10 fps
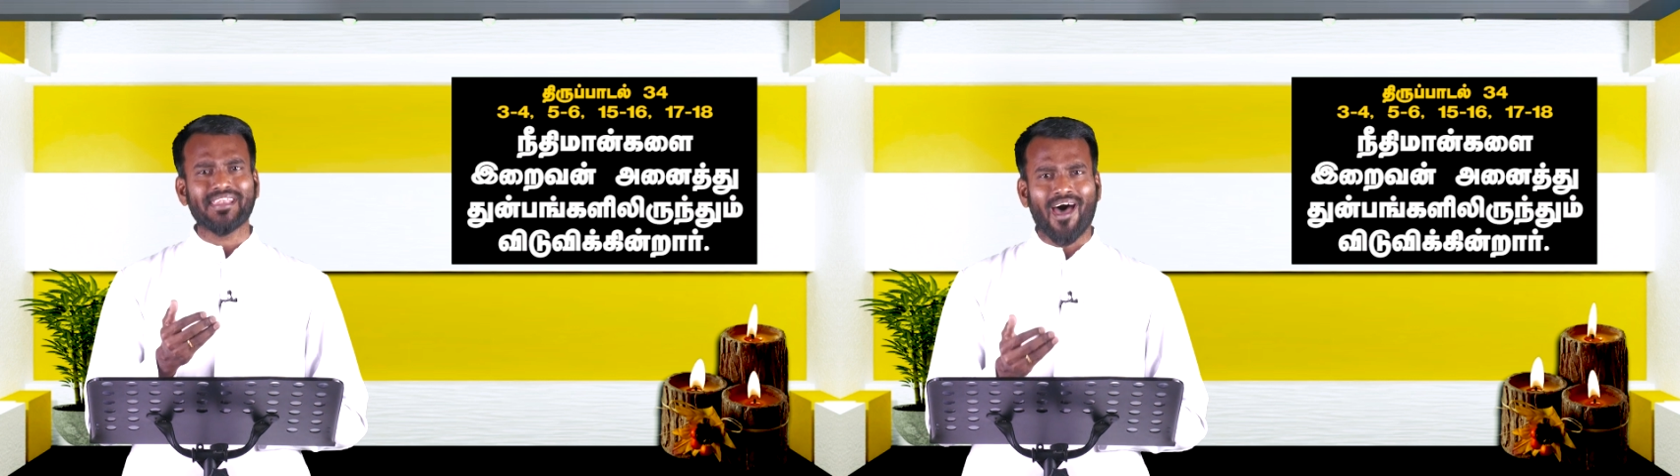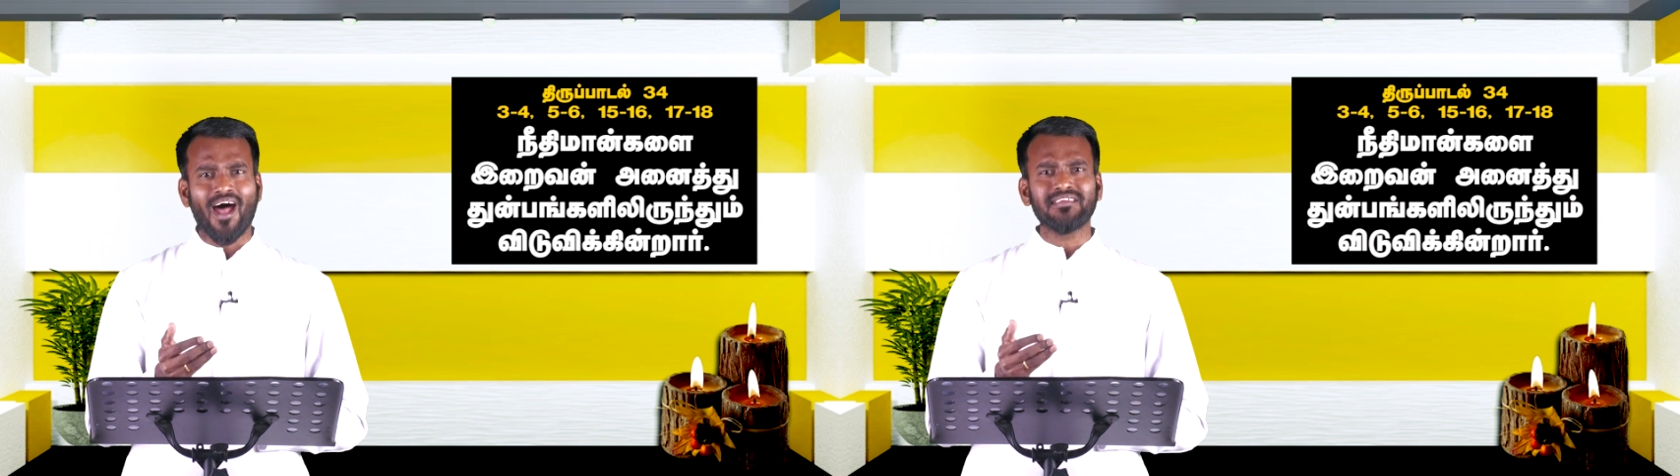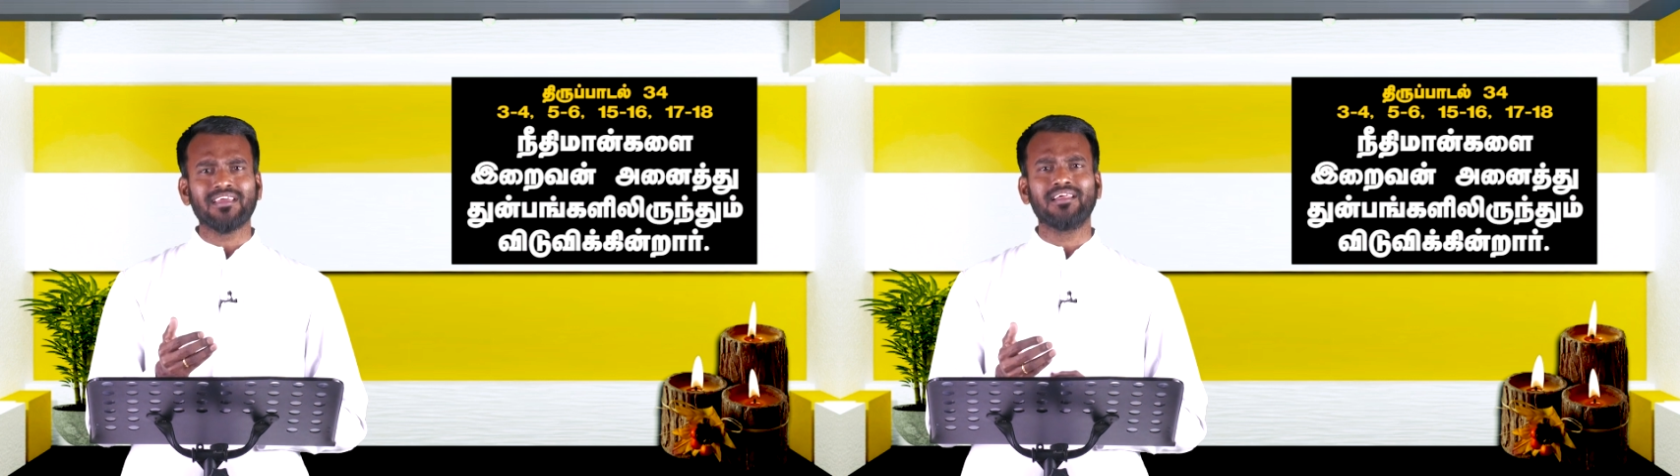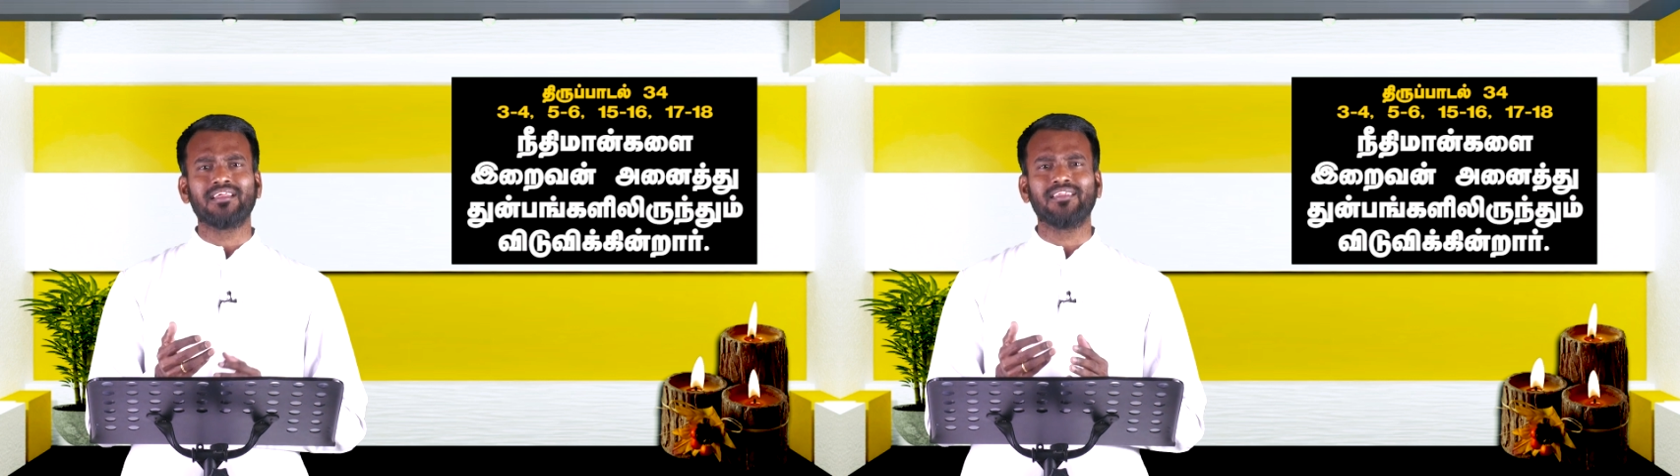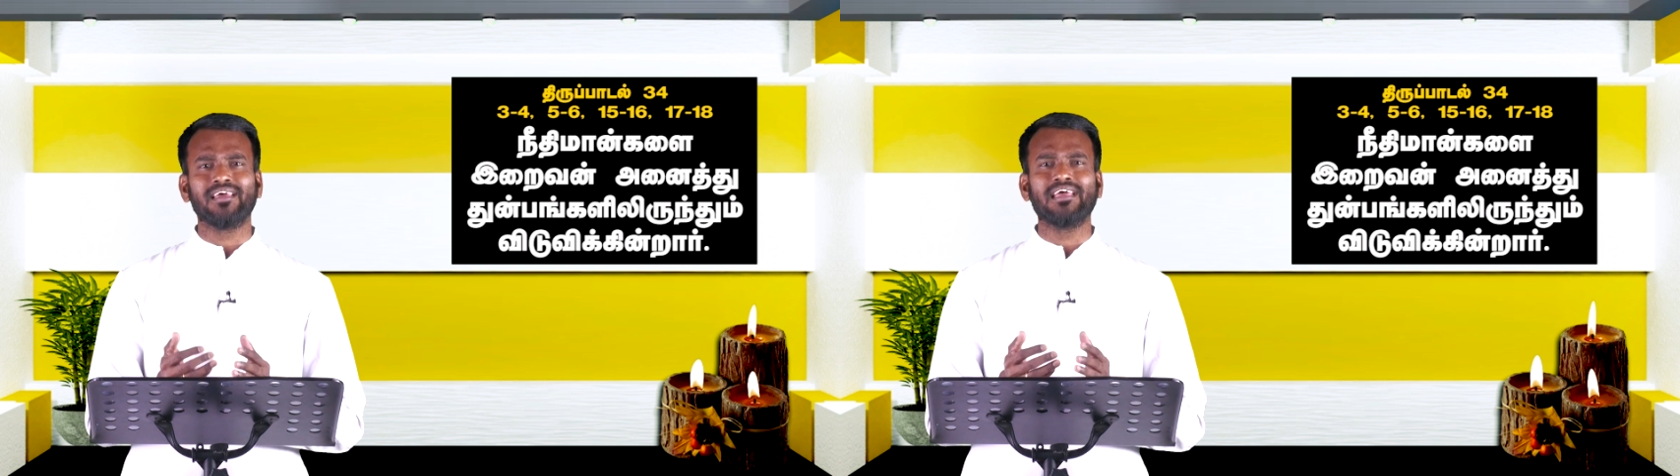
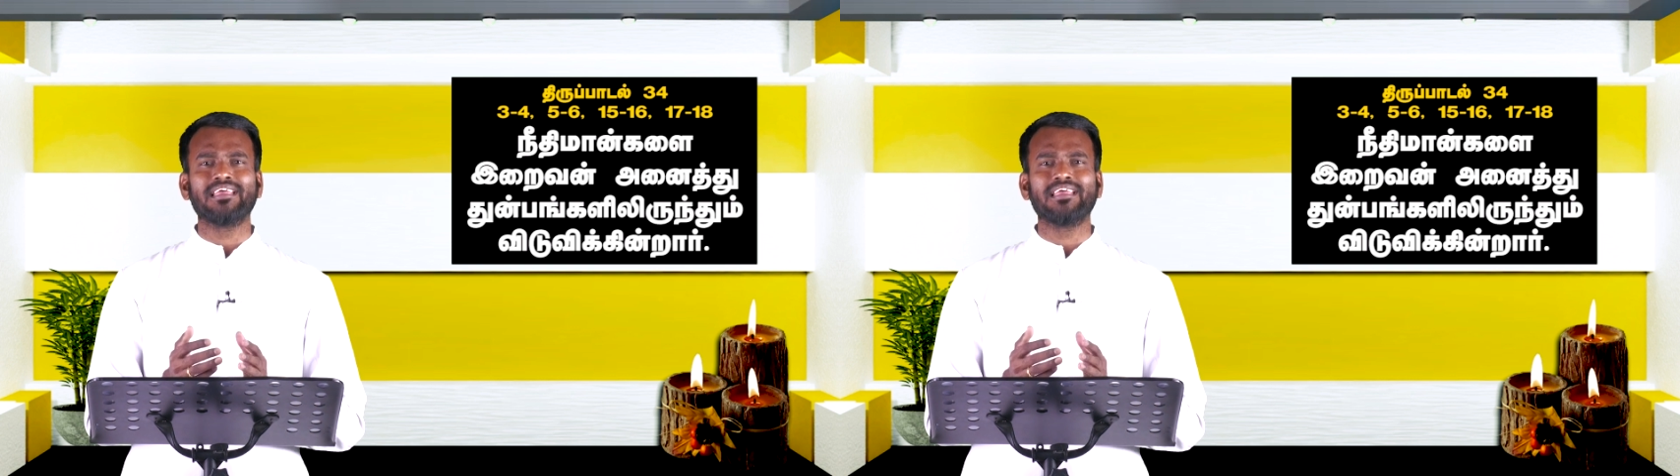நான்கிலிருந்து